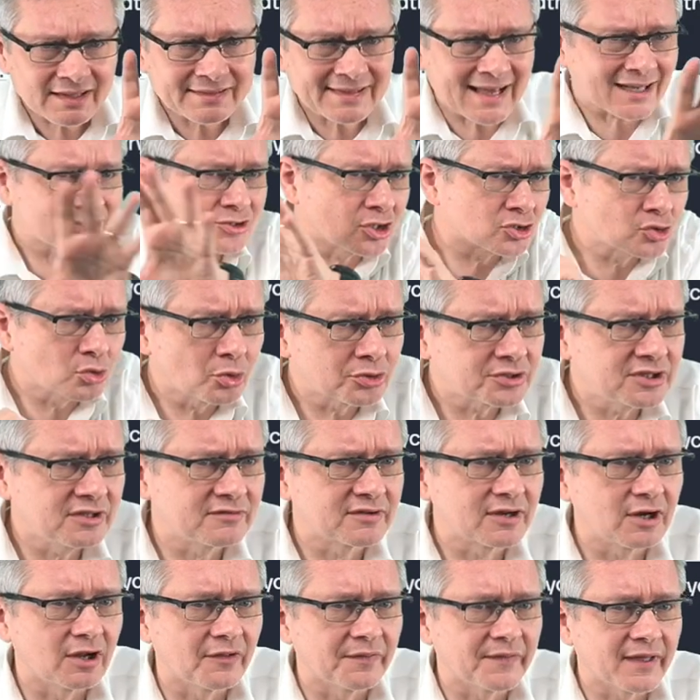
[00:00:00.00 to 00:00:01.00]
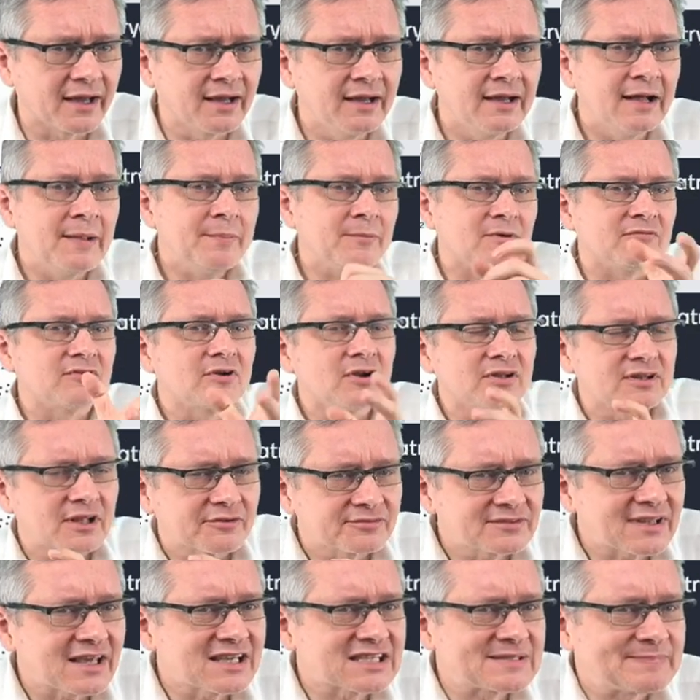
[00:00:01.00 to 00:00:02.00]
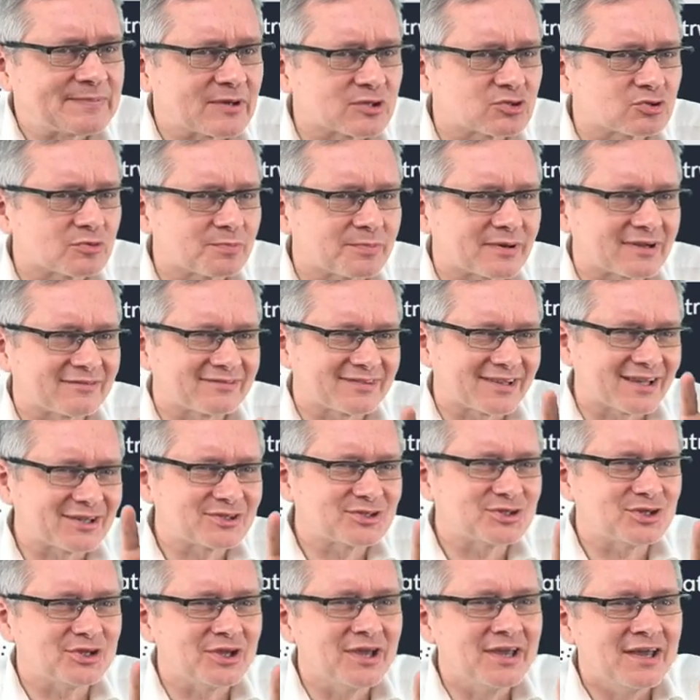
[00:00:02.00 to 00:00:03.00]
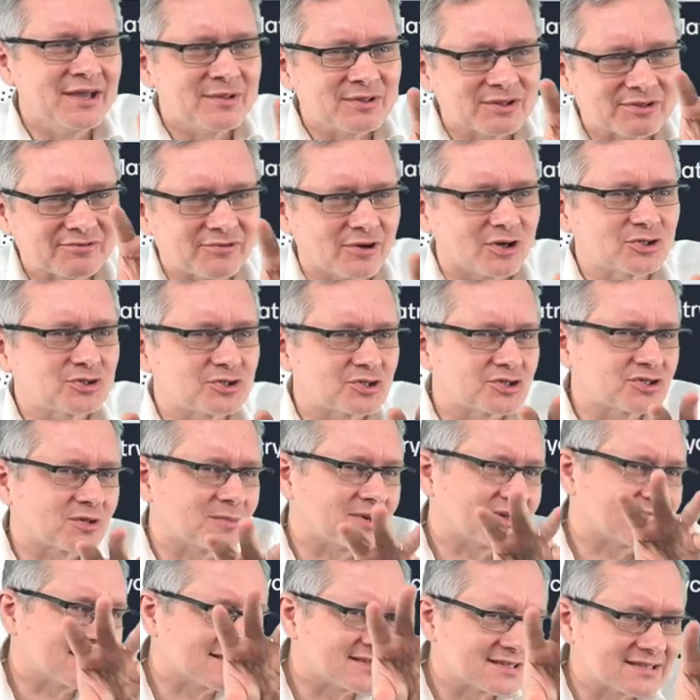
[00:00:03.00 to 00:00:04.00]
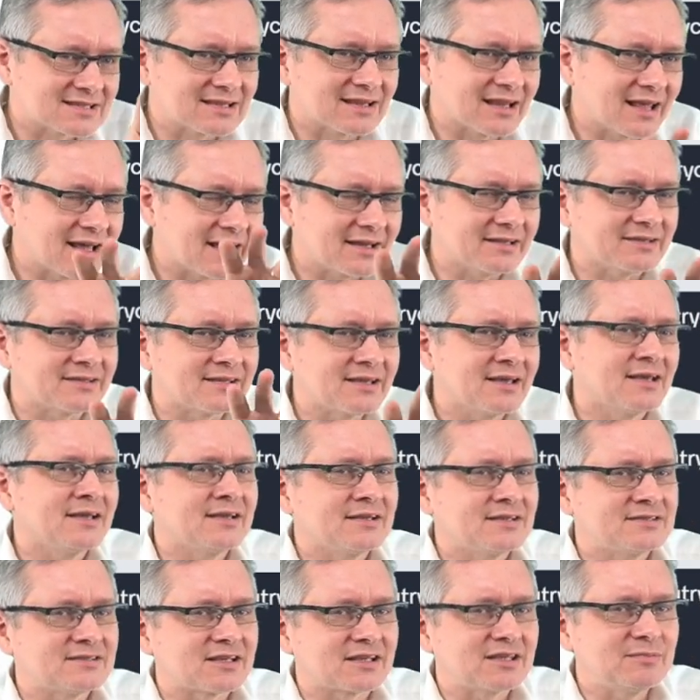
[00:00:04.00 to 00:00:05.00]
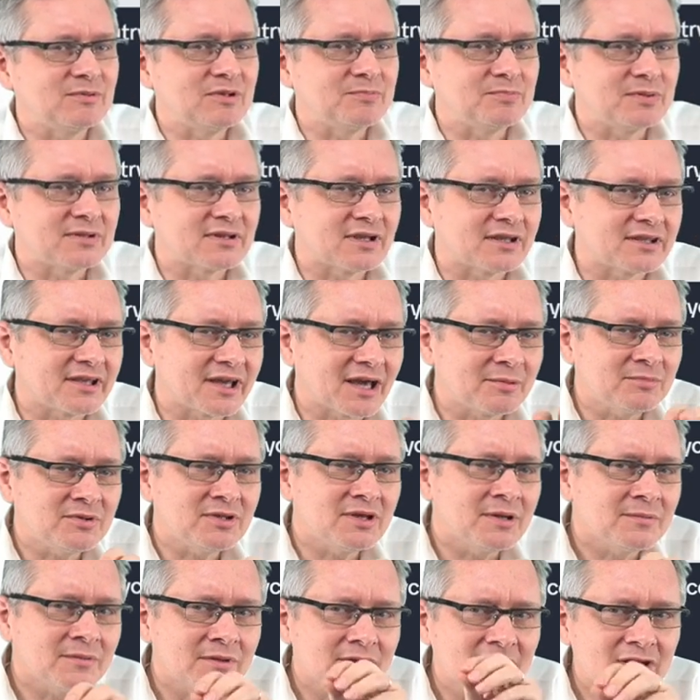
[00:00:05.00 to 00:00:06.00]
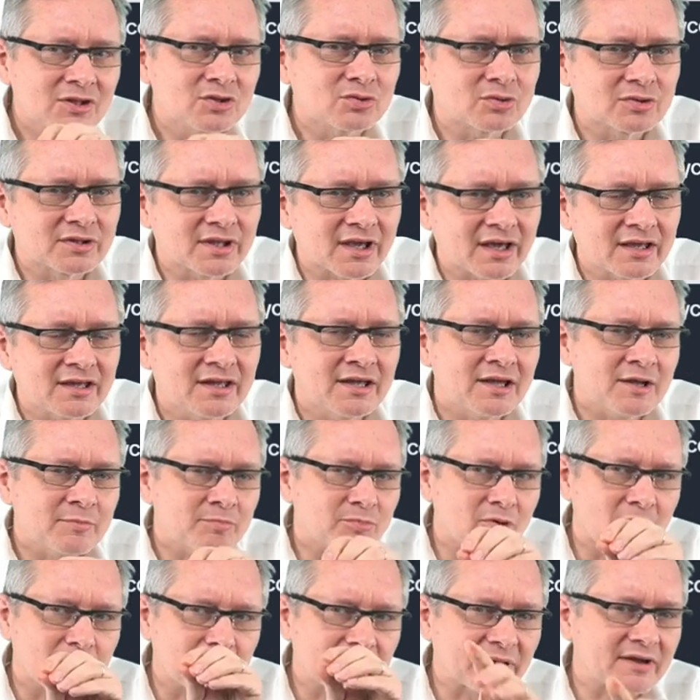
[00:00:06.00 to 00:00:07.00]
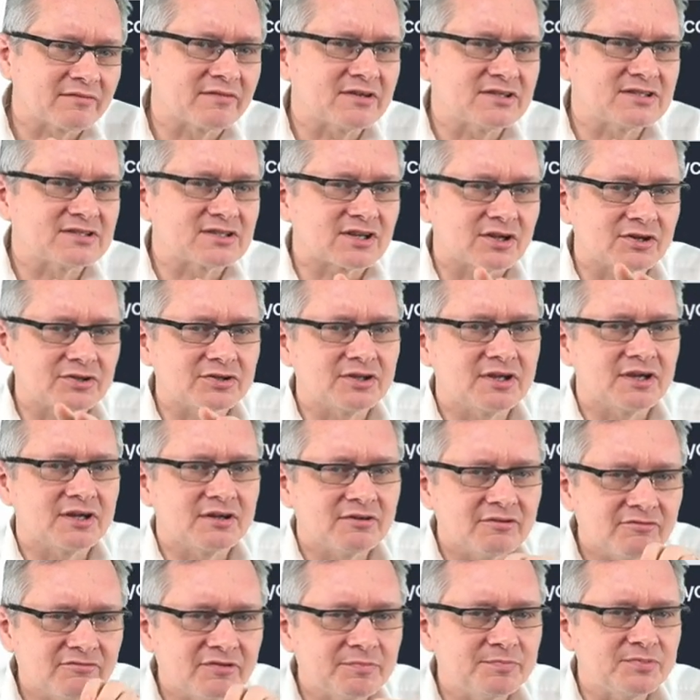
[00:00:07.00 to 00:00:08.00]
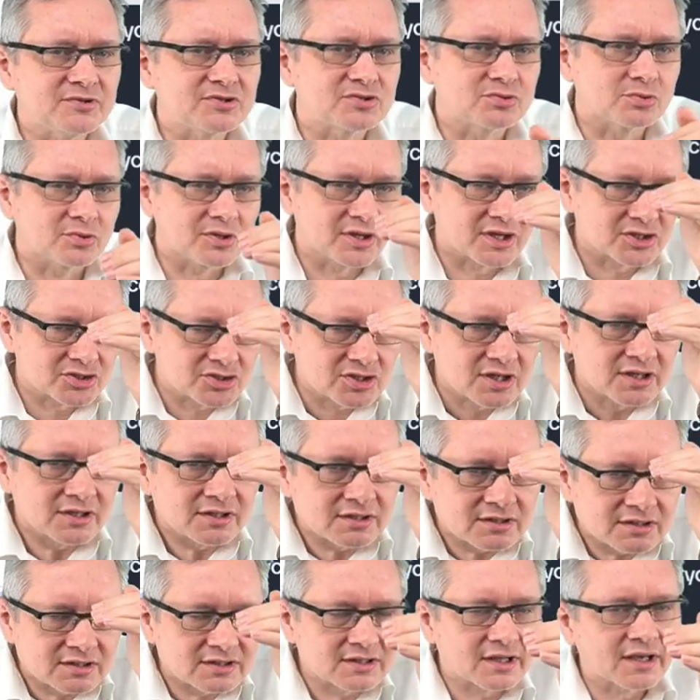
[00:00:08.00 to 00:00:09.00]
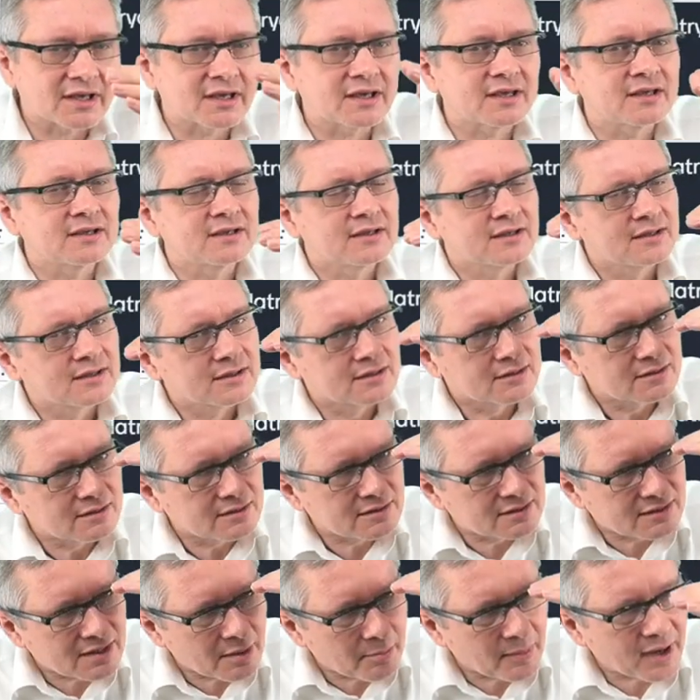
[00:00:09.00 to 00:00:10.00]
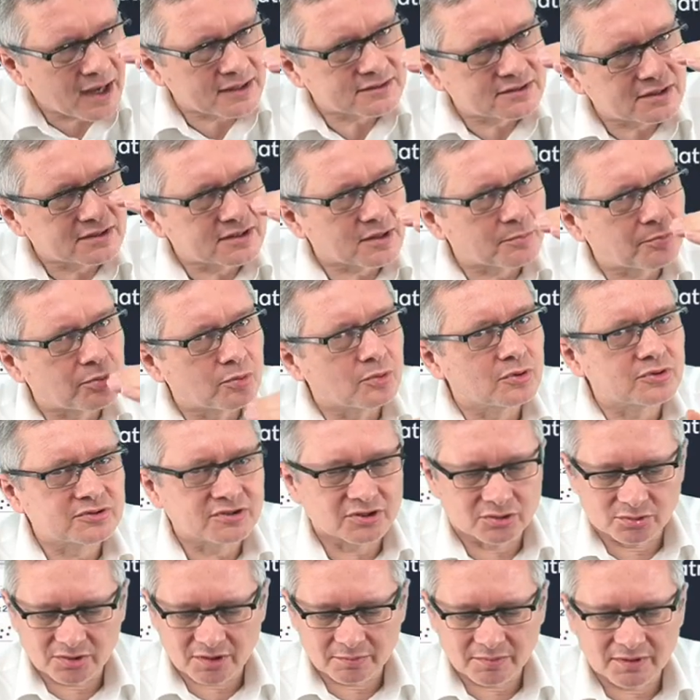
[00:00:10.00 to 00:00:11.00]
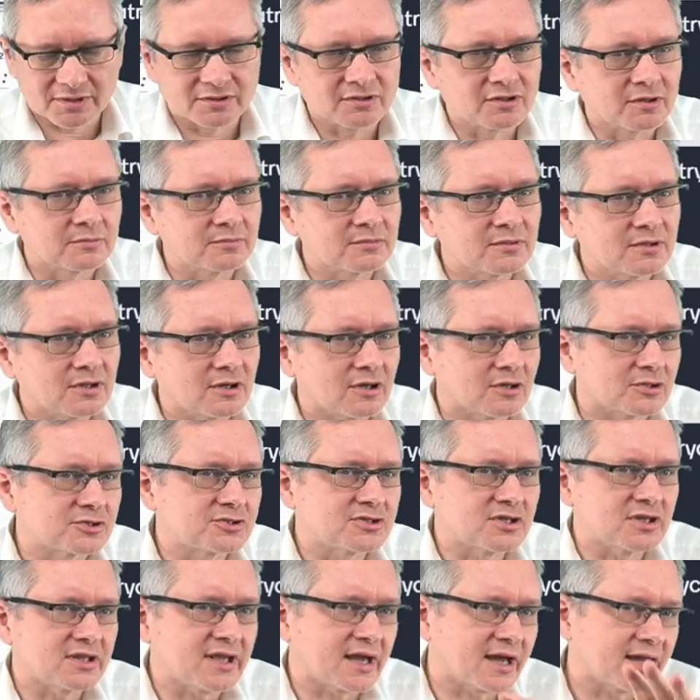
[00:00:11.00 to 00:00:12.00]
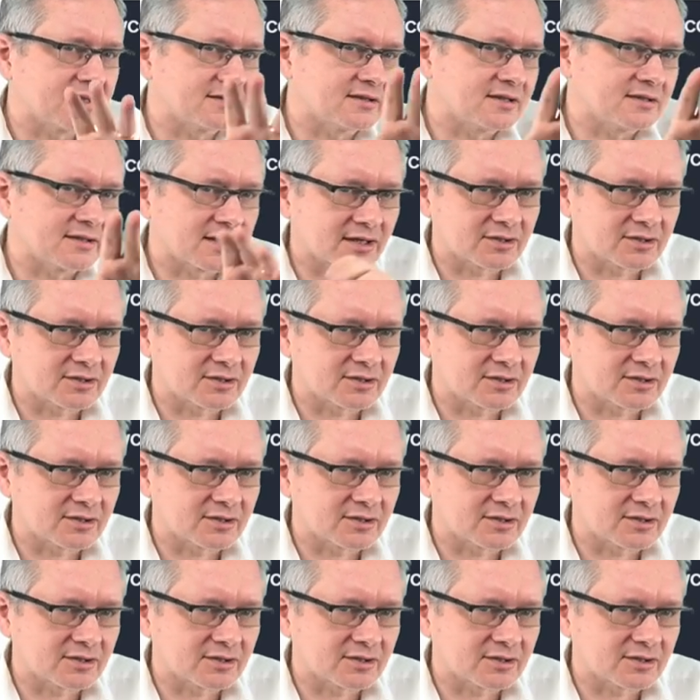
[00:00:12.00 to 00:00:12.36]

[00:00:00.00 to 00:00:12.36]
Jak to od kuchni wygląda? Wygląda w ten sposób, prawda? Czyli tworzysz sobie ten slajd z takimi pytaniami i tutaj po prawej stronie wypisujesz te tematy, te punkty, które będą oceniane.